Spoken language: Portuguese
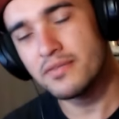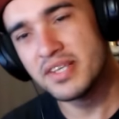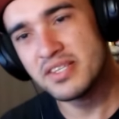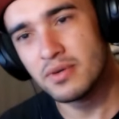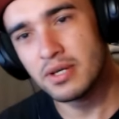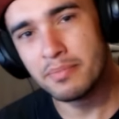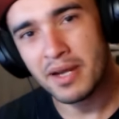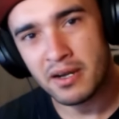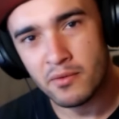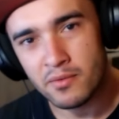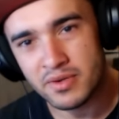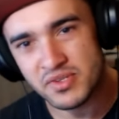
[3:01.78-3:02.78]
de vez em quando a
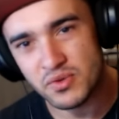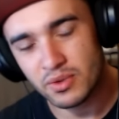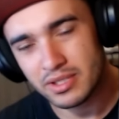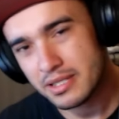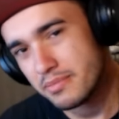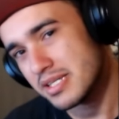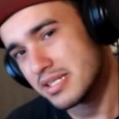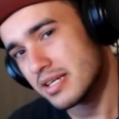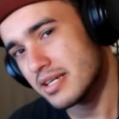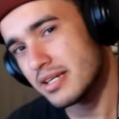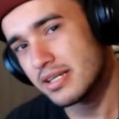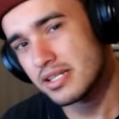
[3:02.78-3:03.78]
pagar algumas contas minhas
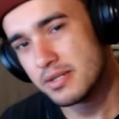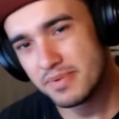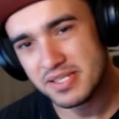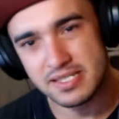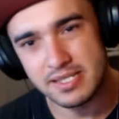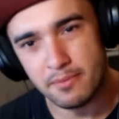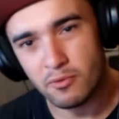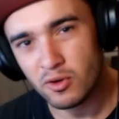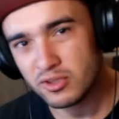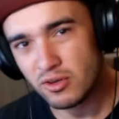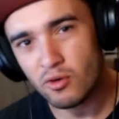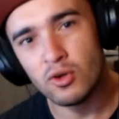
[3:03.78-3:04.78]
aqui, tipo, assim,
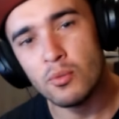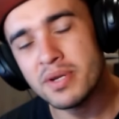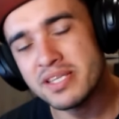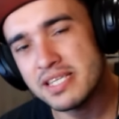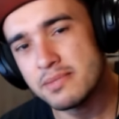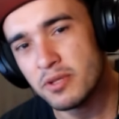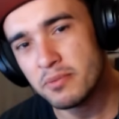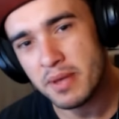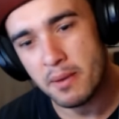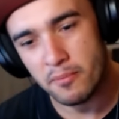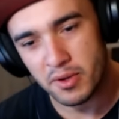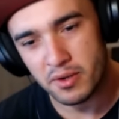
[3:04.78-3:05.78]
é só quando eu preciso muito
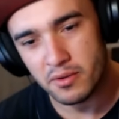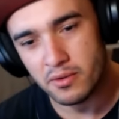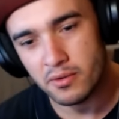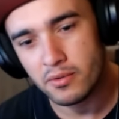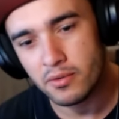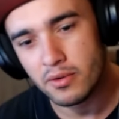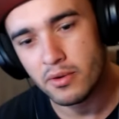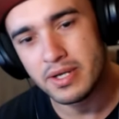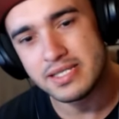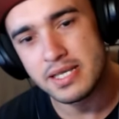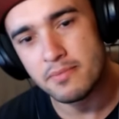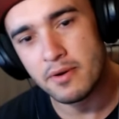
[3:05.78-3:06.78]
mesmo, porque eu, eu
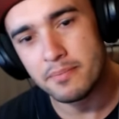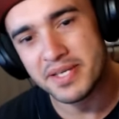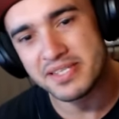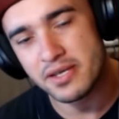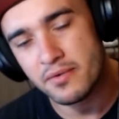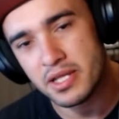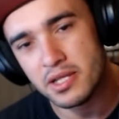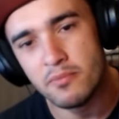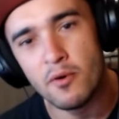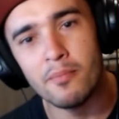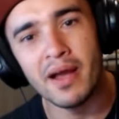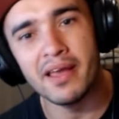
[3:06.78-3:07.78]
recebo uma pensão aí do
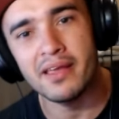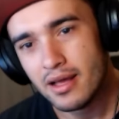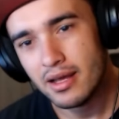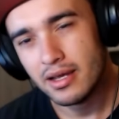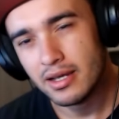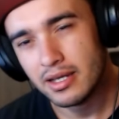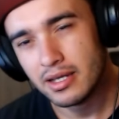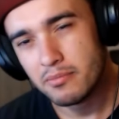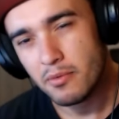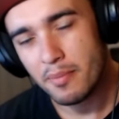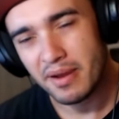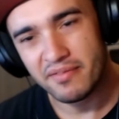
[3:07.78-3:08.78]
meu pai, uh,
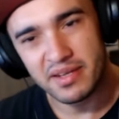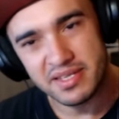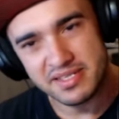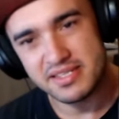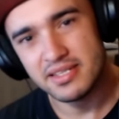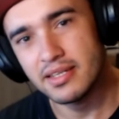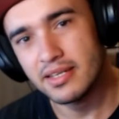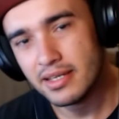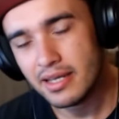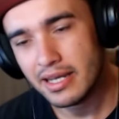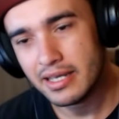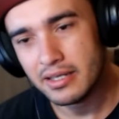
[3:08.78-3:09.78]
que meu pai é falecido, né?
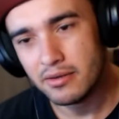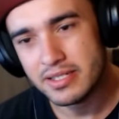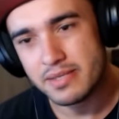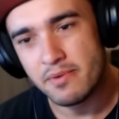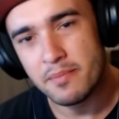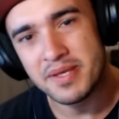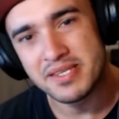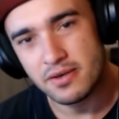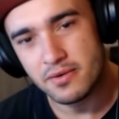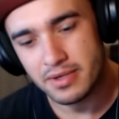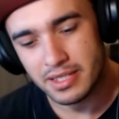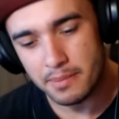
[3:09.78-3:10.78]
Aí eu recebo uma
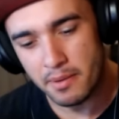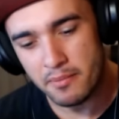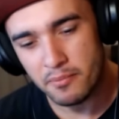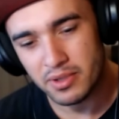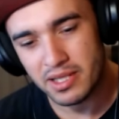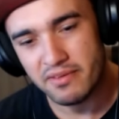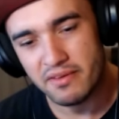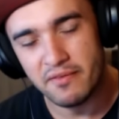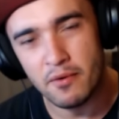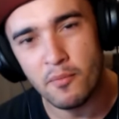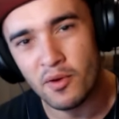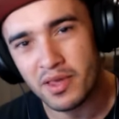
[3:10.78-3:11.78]
pensão e dá pra mim poder
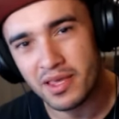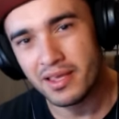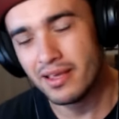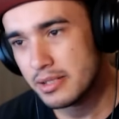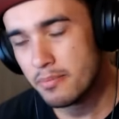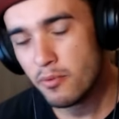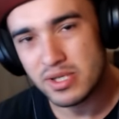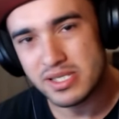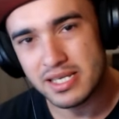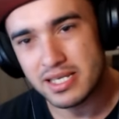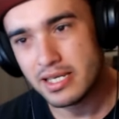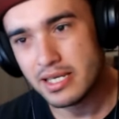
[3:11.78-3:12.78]
viver um pouquinho de boas
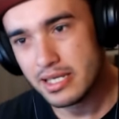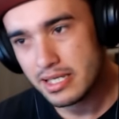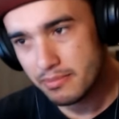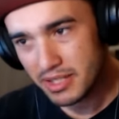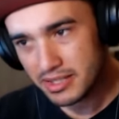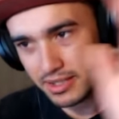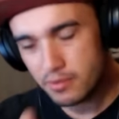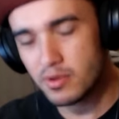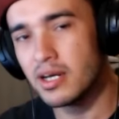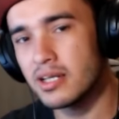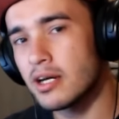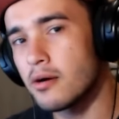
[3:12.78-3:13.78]
aqui e manter o
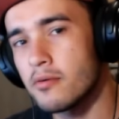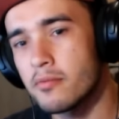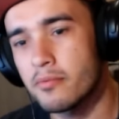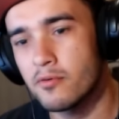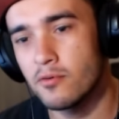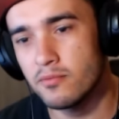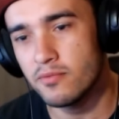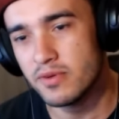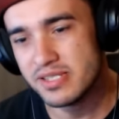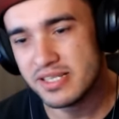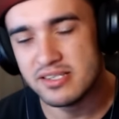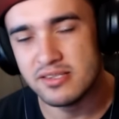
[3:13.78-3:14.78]
canal como
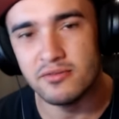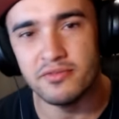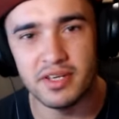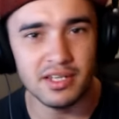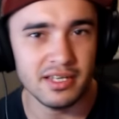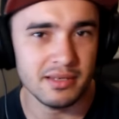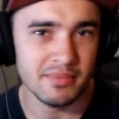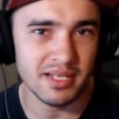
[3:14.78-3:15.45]
vocês estão vendo aí,